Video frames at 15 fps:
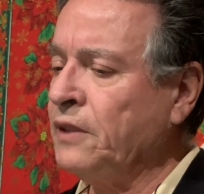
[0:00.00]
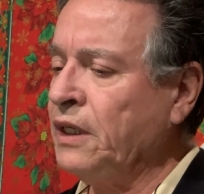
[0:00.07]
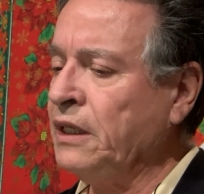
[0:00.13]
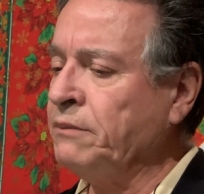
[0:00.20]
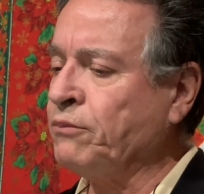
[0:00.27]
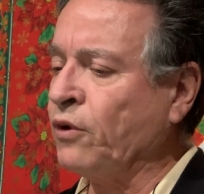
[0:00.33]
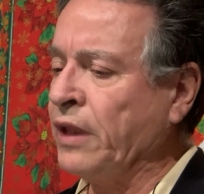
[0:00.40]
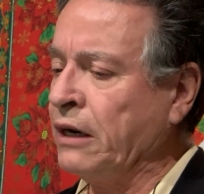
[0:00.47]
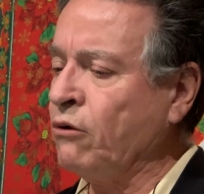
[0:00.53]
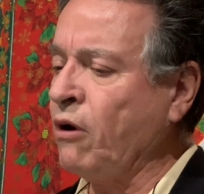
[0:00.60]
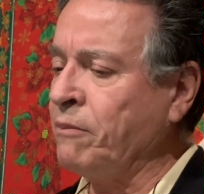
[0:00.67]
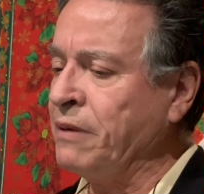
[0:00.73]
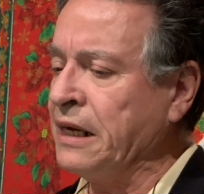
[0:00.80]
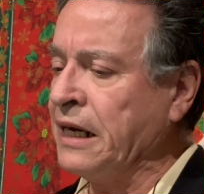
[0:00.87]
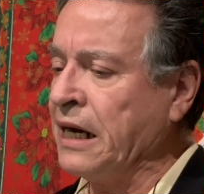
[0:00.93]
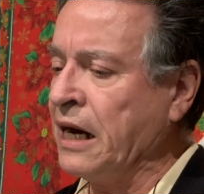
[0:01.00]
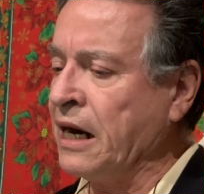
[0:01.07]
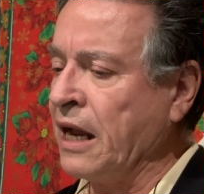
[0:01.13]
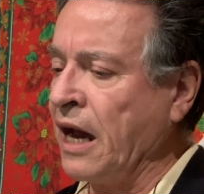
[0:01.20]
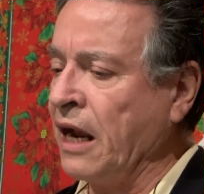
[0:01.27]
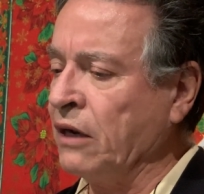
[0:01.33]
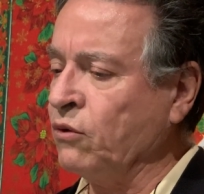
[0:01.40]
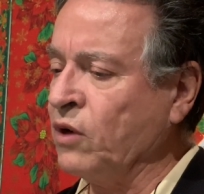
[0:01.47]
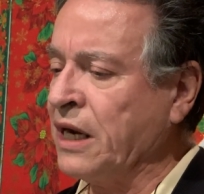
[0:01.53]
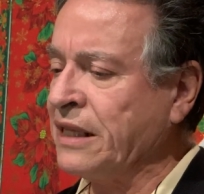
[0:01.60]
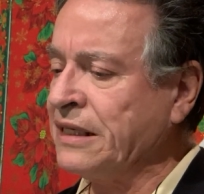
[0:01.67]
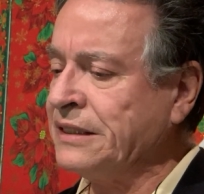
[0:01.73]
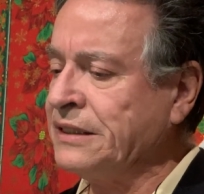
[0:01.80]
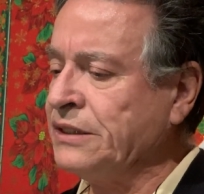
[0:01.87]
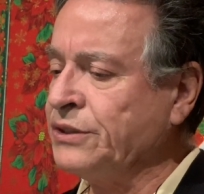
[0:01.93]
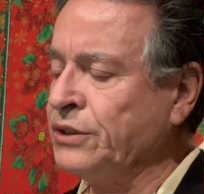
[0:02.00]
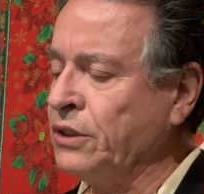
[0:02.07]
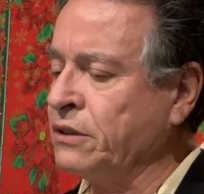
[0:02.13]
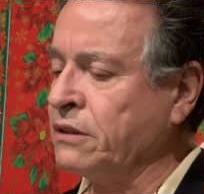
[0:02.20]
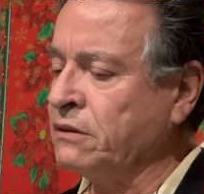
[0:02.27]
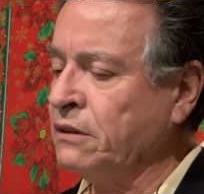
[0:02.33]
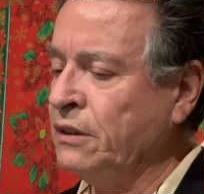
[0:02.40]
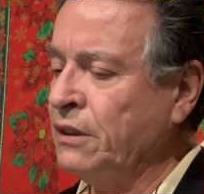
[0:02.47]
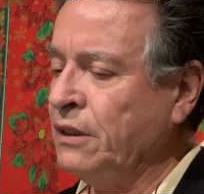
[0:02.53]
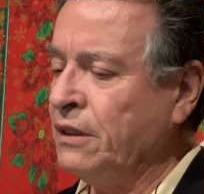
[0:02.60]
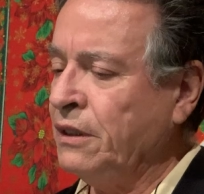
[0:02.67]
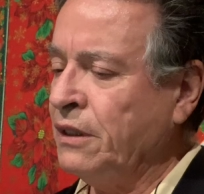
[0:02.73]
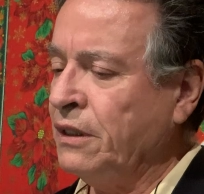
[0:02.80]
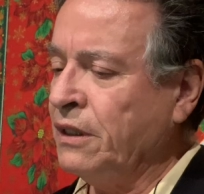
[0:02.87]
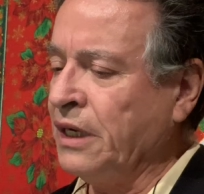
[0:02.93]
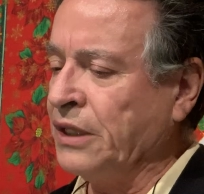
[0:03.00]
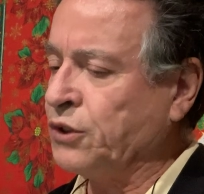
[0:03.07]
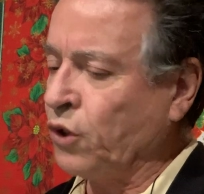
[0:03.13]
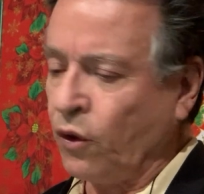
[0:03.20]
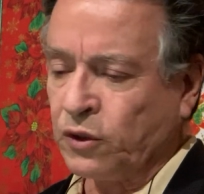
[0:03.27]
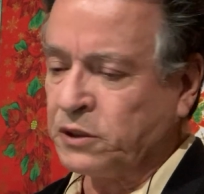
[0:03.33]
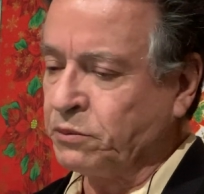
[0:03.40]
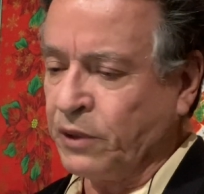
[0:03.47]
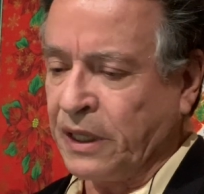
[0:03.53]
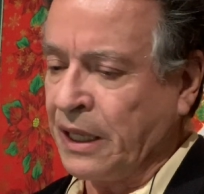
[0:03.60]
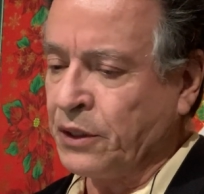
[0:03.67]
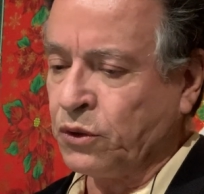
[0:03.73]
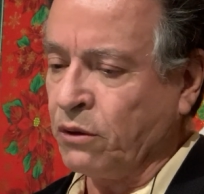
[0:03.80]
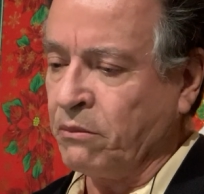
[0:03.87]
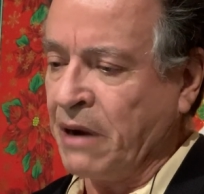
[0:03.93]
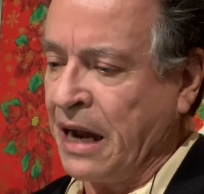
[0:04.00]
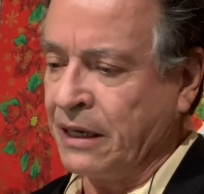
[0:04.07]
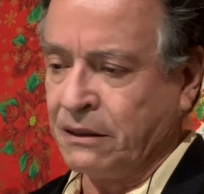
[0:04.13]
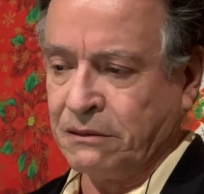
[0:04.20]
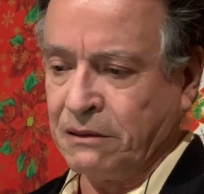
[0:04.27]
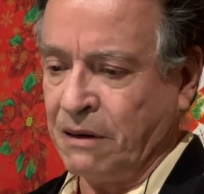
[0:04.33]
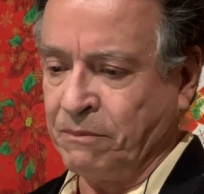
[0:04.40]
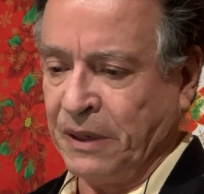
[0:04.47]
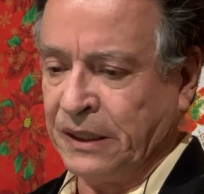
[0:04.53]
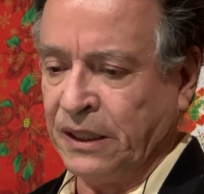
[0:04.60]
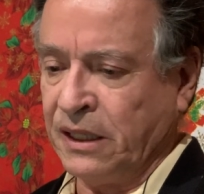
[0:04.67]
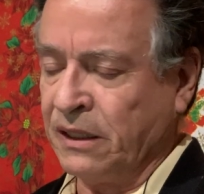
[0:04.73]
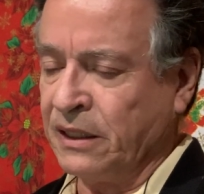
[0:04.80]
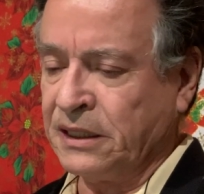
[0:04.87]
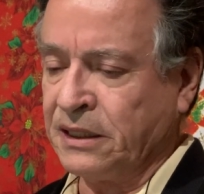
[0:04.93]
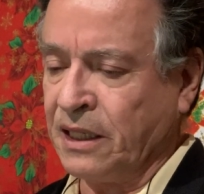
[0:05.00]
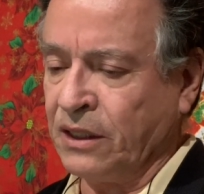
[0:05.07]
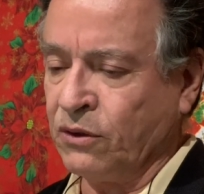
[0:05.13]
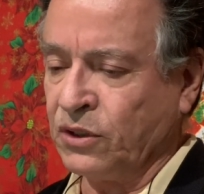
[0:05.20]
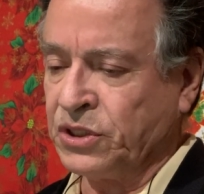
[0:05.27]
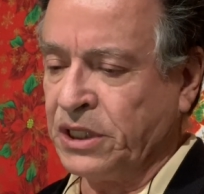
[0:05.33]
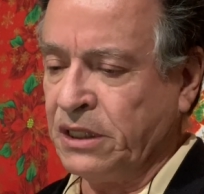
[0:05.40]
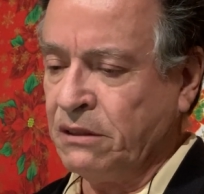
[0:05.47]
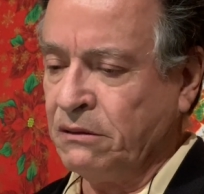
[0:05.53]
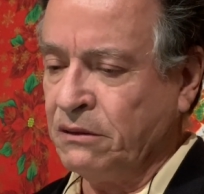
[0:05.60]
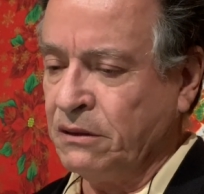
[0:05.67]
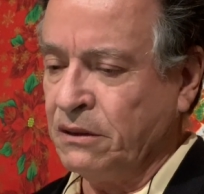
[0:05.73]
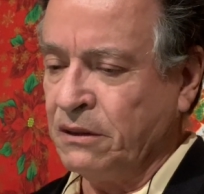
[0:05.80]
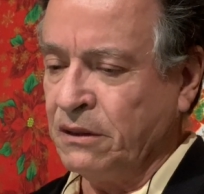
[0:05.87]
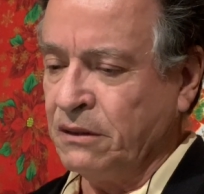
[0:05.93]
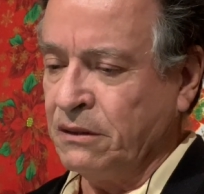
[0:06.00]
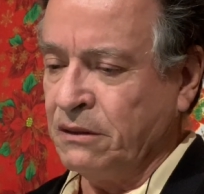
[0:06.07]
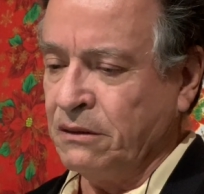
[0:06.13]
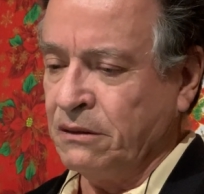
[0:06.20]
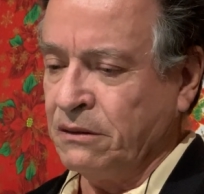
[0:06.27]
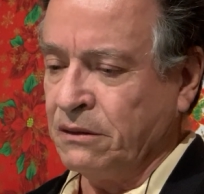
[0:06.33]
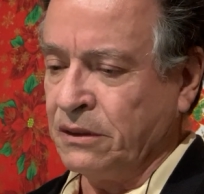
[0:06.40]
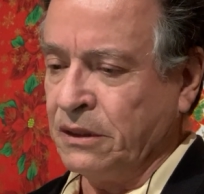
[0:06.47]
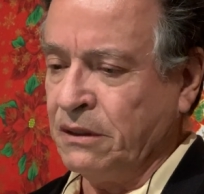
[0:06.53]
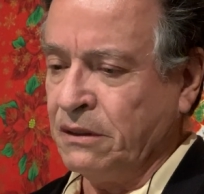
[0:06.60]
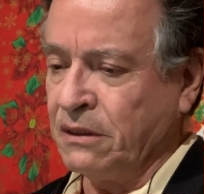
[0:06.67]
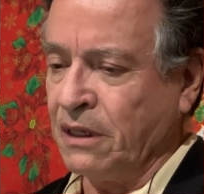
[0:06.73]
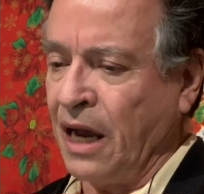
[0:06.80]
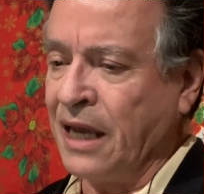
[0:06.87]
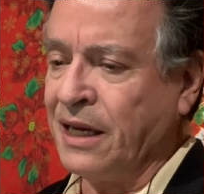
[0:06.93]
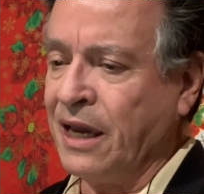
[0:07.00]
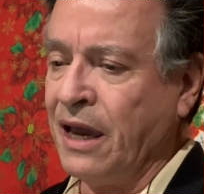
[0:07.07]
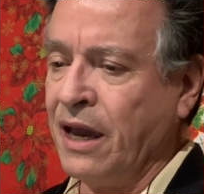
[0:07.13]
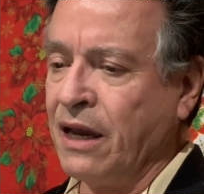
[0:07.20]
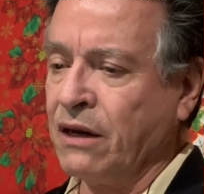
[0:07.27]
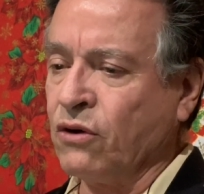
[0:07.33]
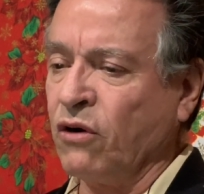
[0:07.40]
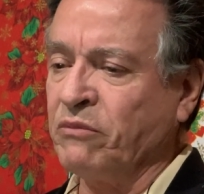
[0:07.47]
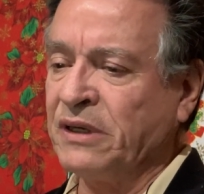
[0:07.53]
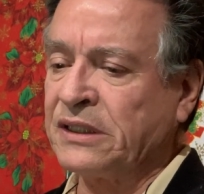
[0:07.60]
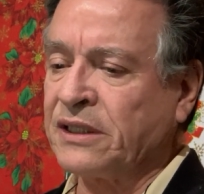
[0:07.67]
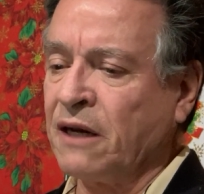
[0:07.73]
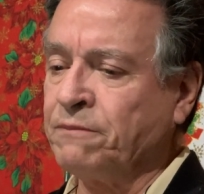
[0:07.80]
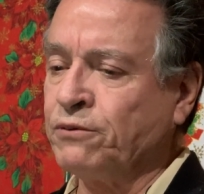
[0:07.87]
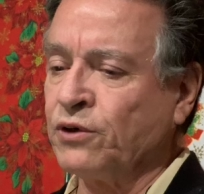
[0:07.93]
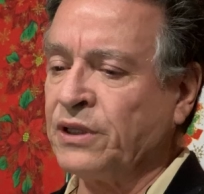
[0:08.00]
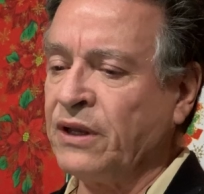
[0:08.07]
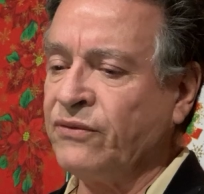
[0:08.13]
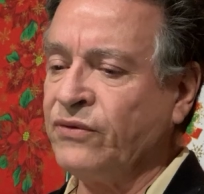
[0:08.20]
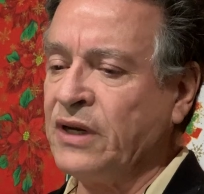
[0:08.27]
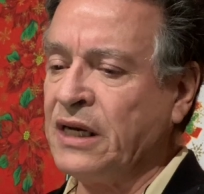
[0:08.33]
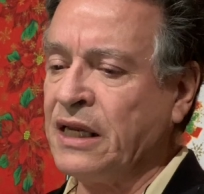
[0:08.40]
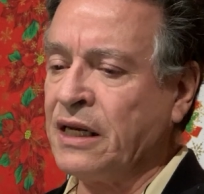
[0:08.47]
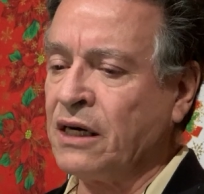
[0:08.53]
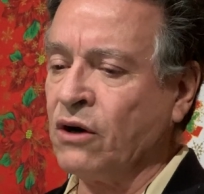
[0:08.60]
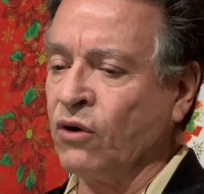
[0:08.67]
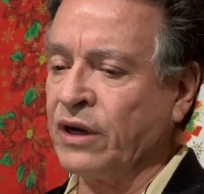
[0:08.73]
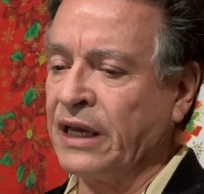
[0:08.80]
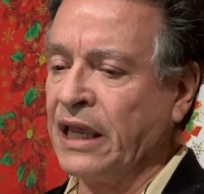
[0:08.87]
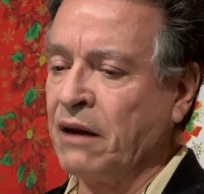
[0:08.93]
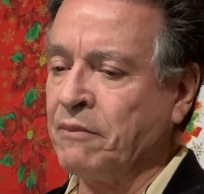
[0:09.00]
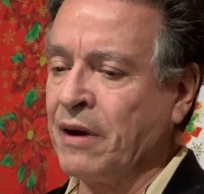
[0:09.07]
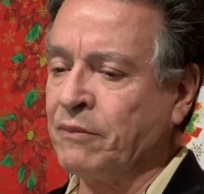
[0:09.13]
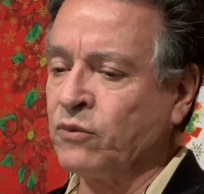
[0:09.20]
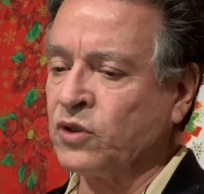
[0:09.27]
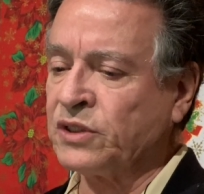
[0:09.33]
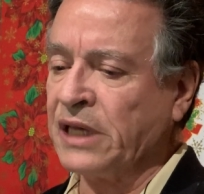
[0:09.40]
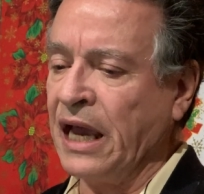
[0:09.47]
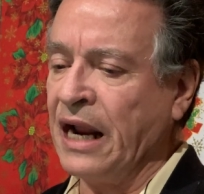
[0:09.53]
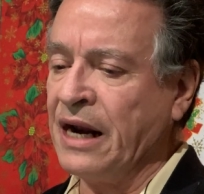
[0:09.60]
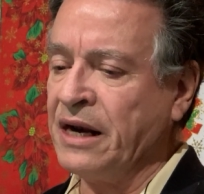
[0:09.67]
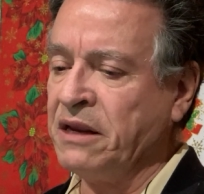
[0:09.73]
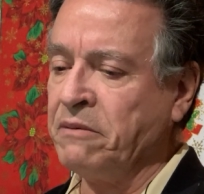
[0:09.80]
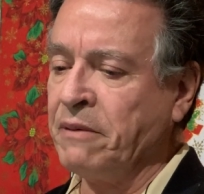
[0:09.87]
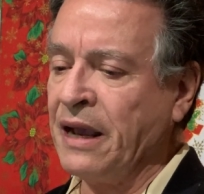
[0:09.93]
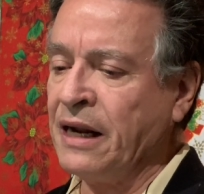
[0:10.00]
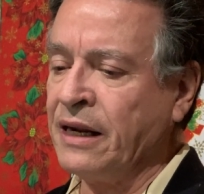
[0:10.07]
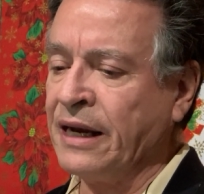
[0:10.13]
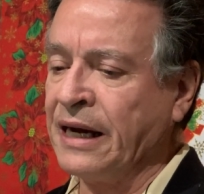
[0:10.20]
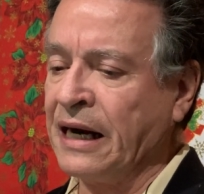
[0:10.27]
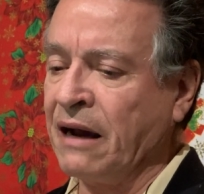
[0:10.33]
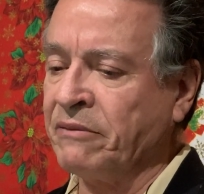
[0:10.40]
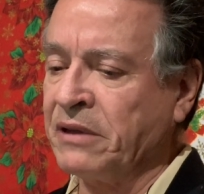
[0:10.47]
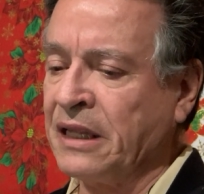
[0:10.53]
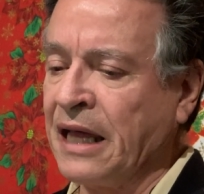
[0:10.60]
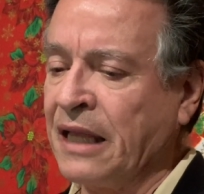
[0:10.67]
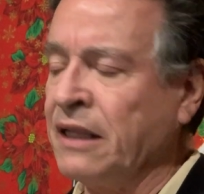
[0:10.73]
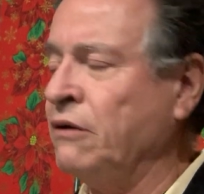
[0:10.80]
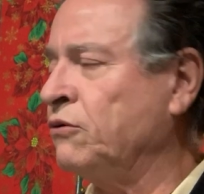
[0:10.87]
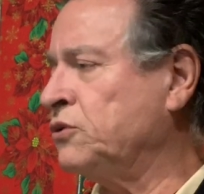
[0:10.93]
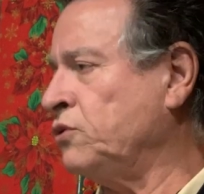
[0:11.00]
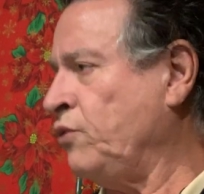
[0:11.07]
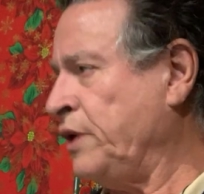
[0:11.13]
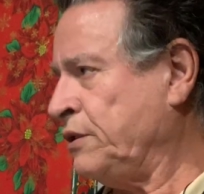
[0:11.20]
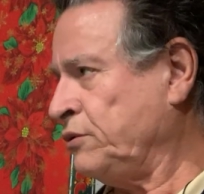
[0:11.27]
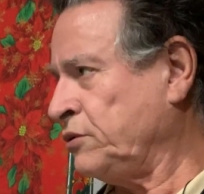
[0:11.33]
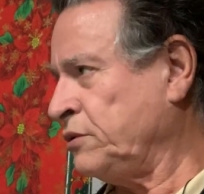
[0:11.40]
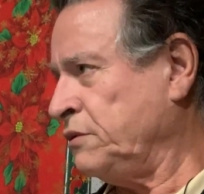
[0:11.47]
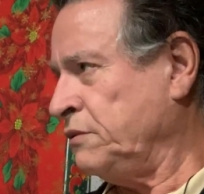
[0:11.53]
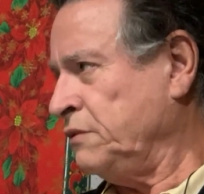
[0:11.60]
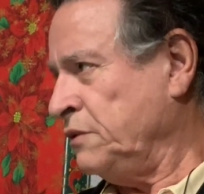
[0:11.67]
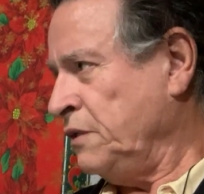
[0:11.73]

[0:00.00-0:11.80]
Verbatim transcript: y poderlo aplicar a alguna decisión que todos puedan tomar a partir de esta noche, ¿sí? hay que comenzar por definir lo que llamamos el nivel de gravedad de los juegos.